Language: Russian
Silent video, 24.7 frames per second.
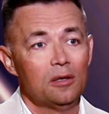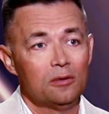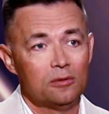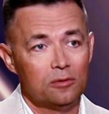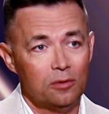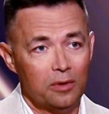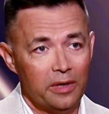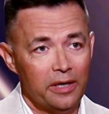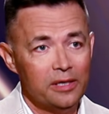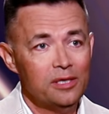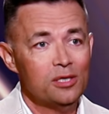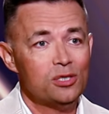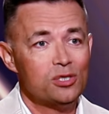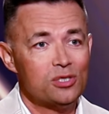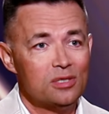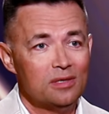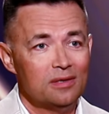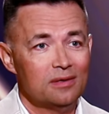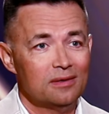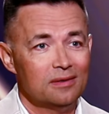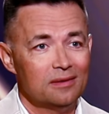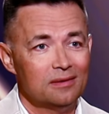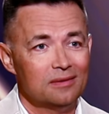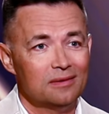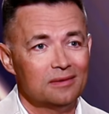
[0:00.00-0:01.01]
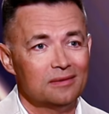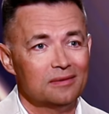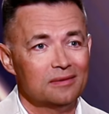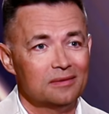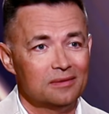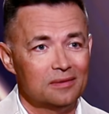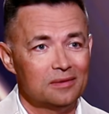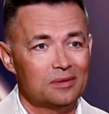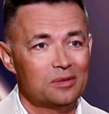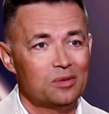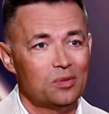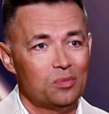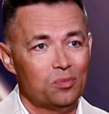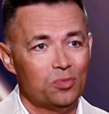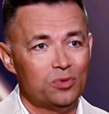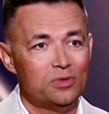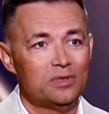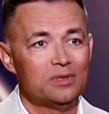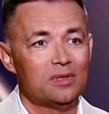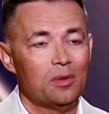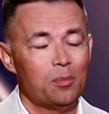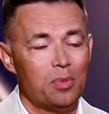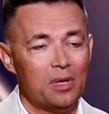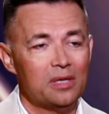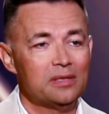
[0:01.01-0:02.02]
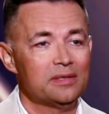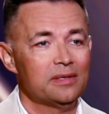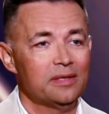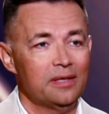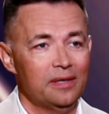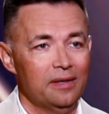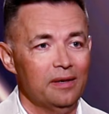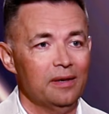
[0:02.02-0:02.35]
то, конечно, э, будет обратная